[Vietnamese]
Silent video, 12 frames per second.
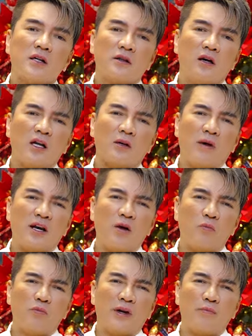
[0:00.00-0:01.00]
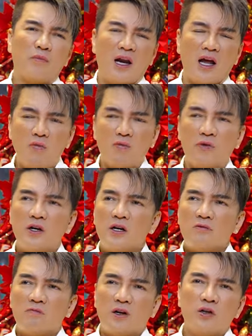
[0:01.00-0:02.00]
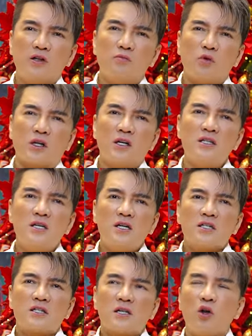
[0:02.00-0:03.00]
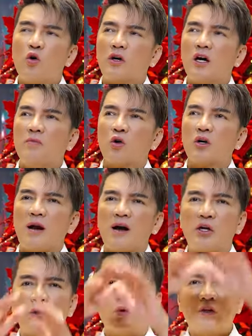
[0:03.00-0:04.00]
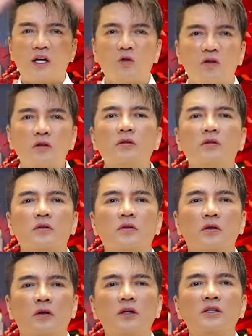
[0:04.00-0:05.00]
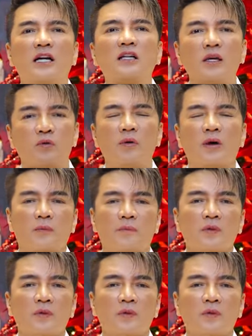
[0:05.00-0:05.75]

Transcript: đó là cái bài học nằm lòng và nó như một cái slogan một cái bảng hiệu treo trước cửa trái tim của mình